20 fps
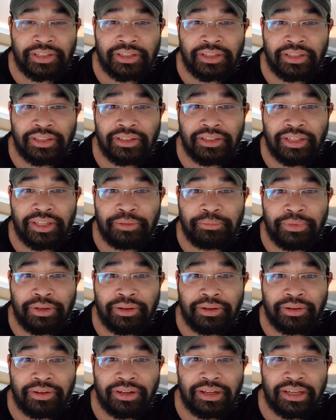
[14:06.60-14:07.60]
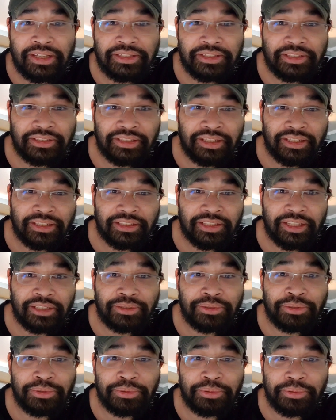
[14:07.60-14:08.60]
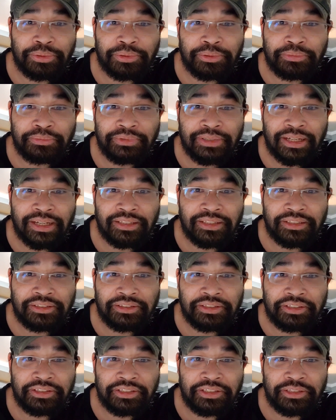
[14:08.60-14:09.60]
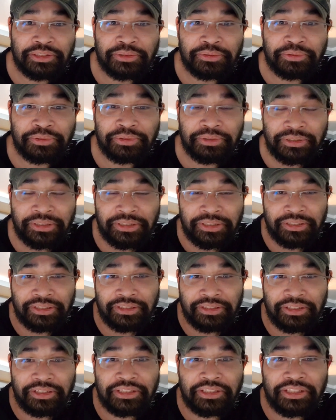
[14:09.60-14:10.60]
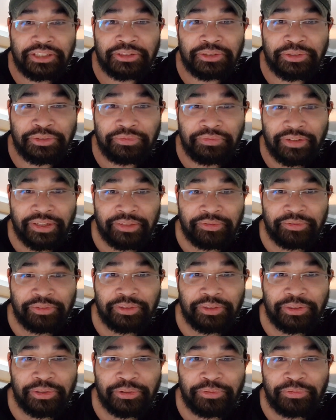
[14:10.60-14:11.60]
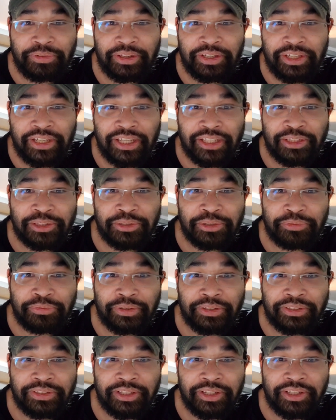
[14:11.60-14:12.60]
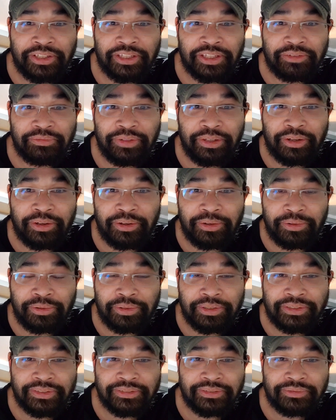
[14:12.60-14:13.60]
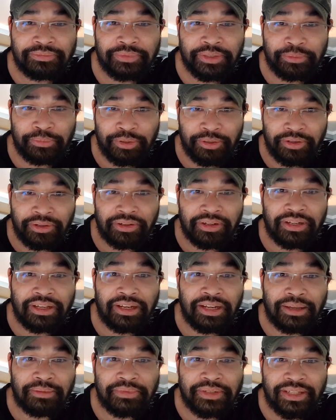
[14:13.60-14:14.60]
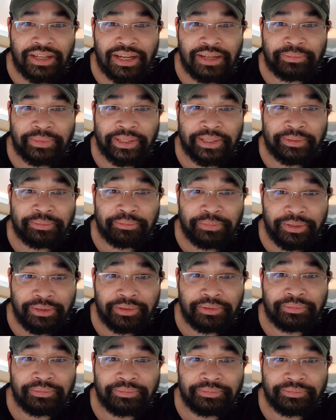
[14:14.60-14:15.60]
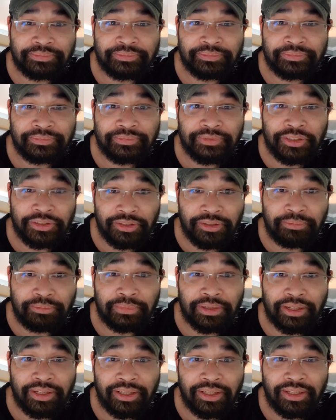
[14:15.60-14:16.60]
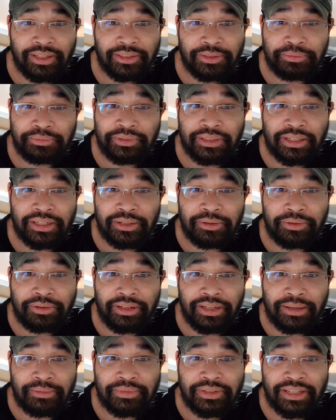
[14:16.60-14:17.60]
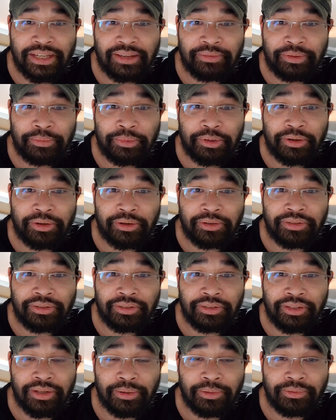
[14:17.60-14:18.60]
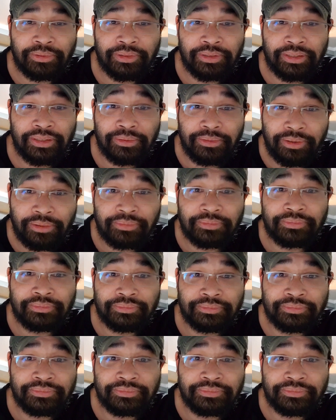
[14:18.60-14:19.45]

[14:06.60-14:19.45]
Thì nếu mà họ đã trở thành kẻ thù của chúng ta thì tất nhiên chúng tất nhiên tôi phải tôi phải ghét tôi phải tức giận với họ rồi vì bọn họ đã làm sai mà biết không trước mà chúng ta đâu có làm sai với bọn họ trước đầu đúng không